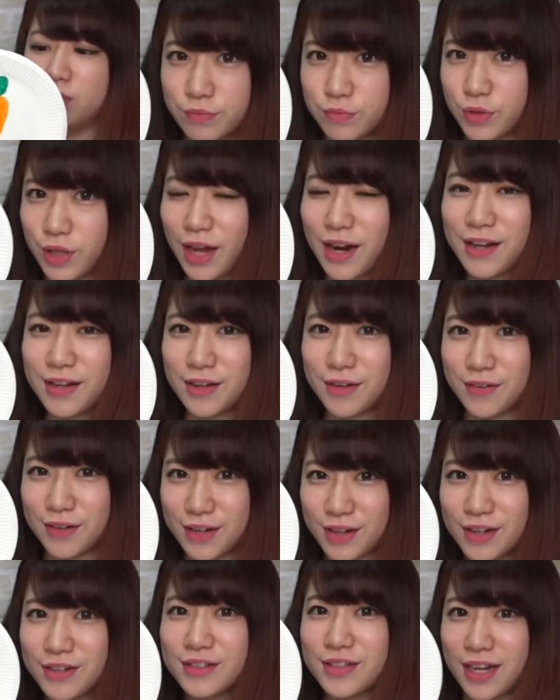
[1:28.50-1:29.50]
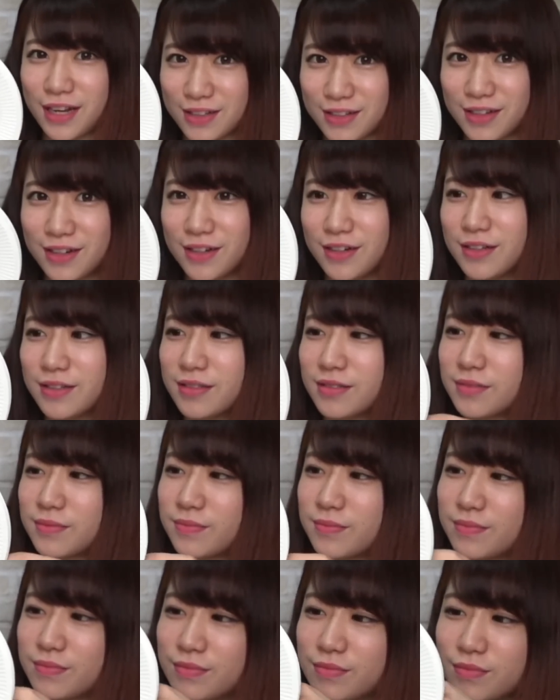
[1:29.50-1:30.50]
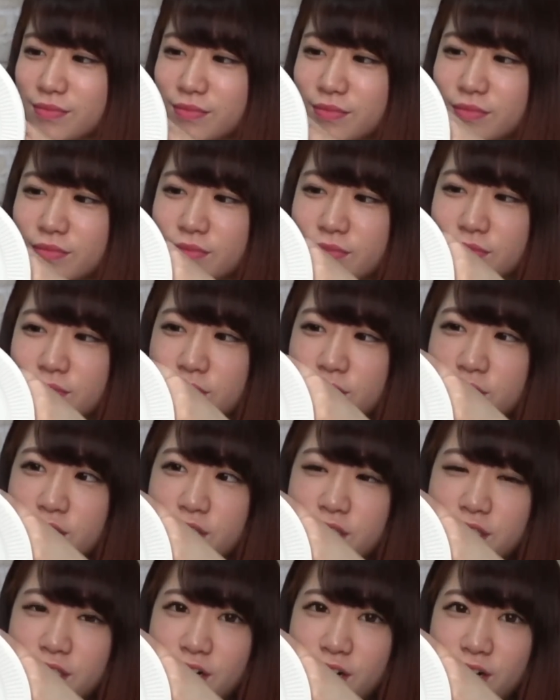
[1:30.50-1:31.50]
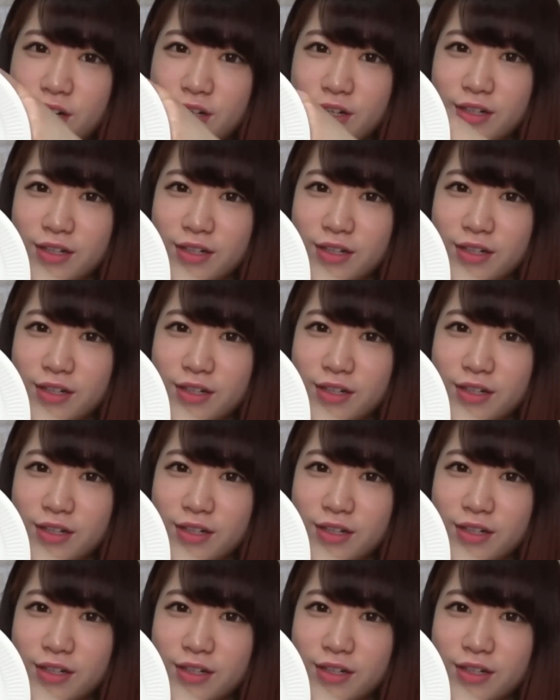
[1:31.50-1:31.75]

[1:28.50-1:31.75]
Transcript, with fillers: う誰かわかるかなチラ